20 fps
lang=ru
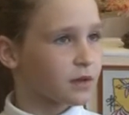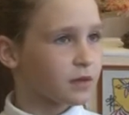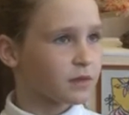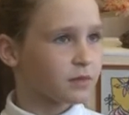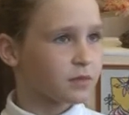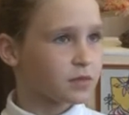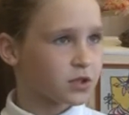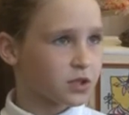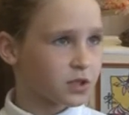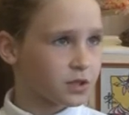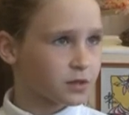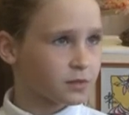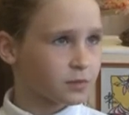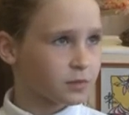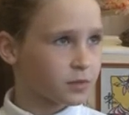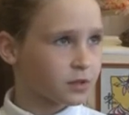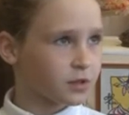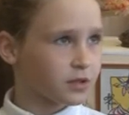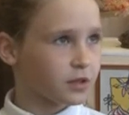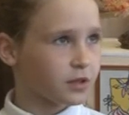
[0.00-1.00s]
Вообще
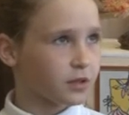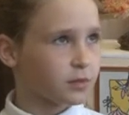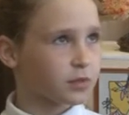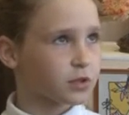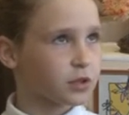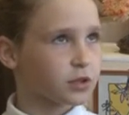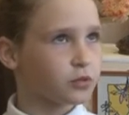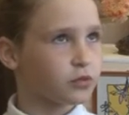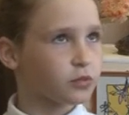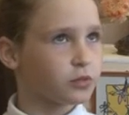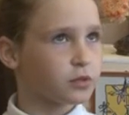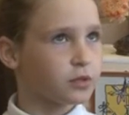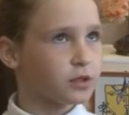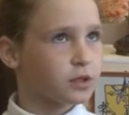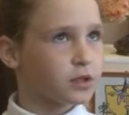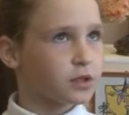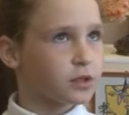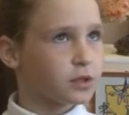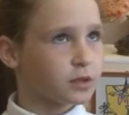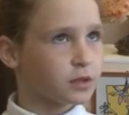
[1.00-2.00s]
где-то приду,
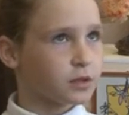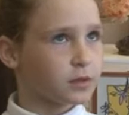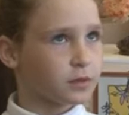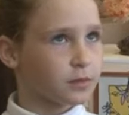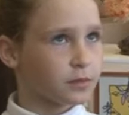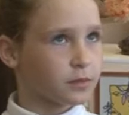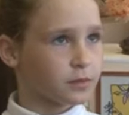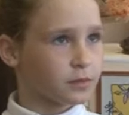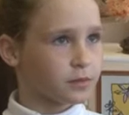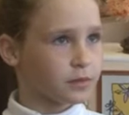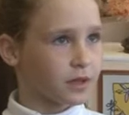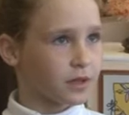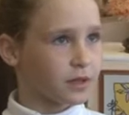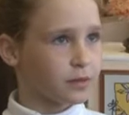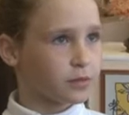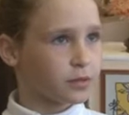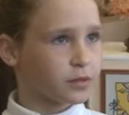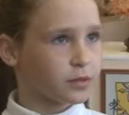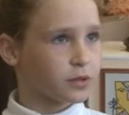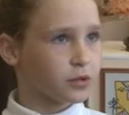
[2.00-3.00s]
э, надо
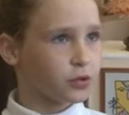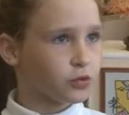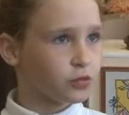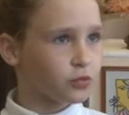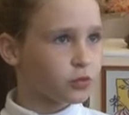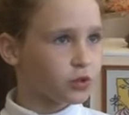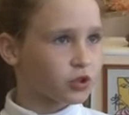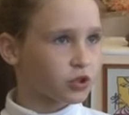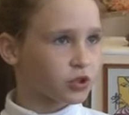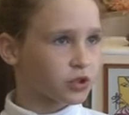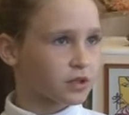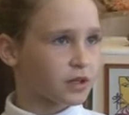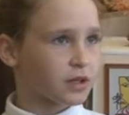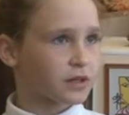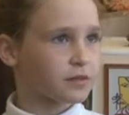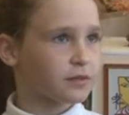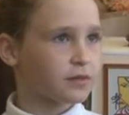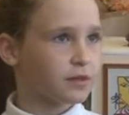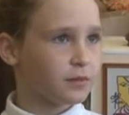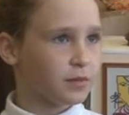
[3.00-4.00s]
было думать,
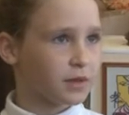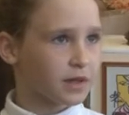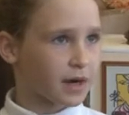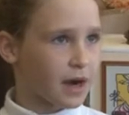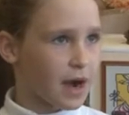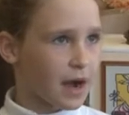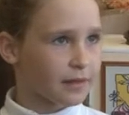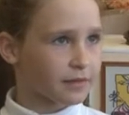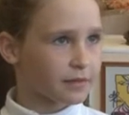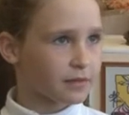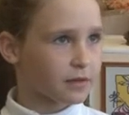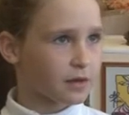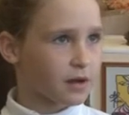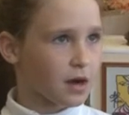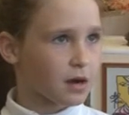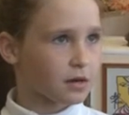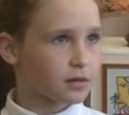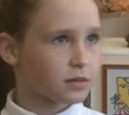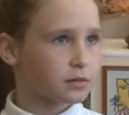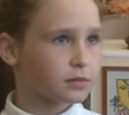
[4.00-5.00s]
как набирать,
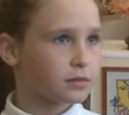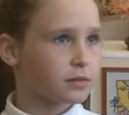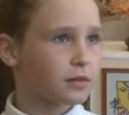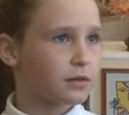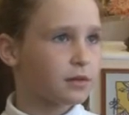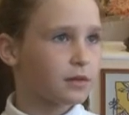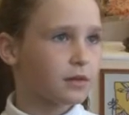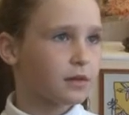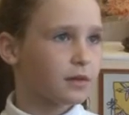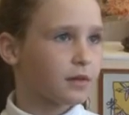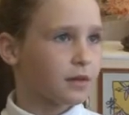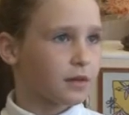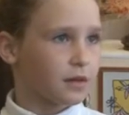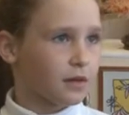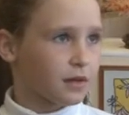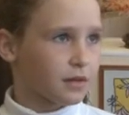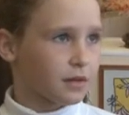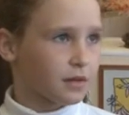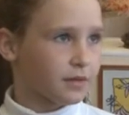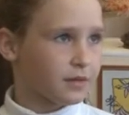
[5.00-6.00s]
как
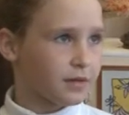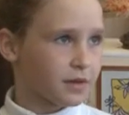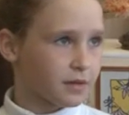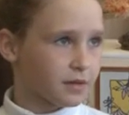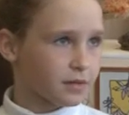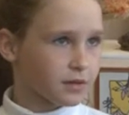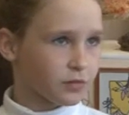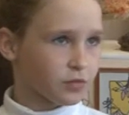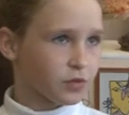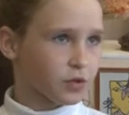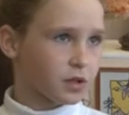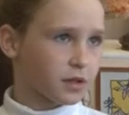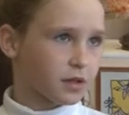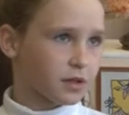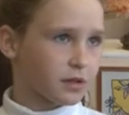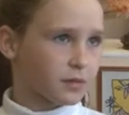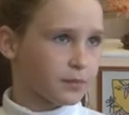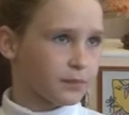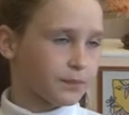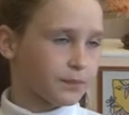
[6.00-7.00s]
делать вот это.